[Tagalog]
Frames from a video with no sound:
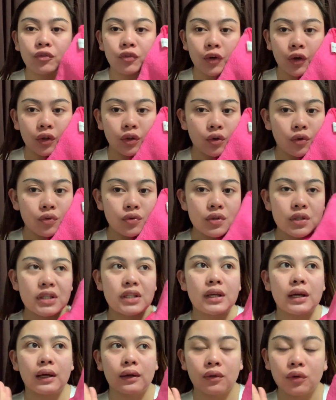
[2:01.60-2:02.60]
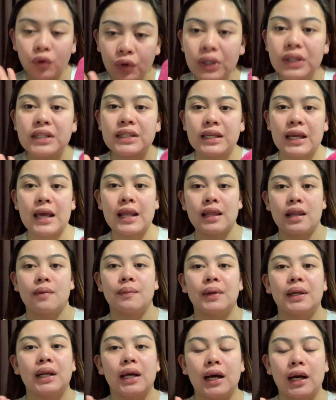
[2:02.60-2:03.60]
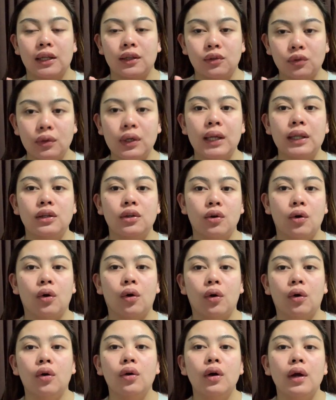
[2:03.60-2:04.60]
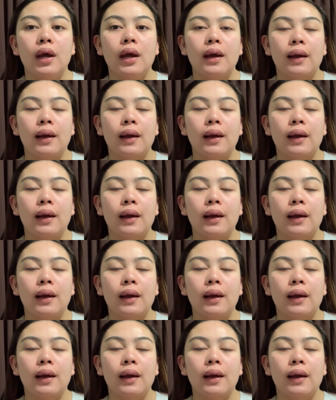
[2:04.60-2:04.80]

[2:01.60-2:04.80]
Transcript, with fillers: for those uh, good skin naman na katulad ko,